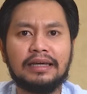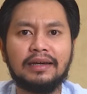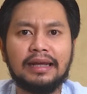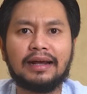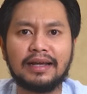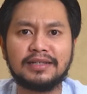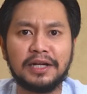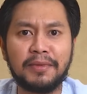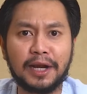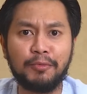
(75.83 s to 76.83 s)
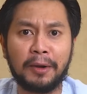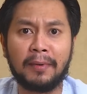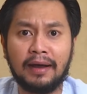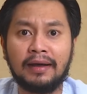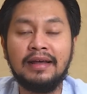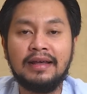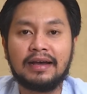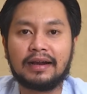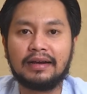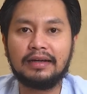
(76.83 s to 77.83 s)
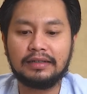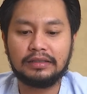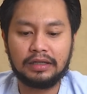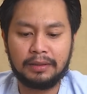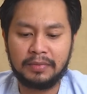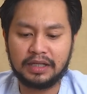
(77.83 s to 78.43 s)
sih di kelas 5000 mAh karena um,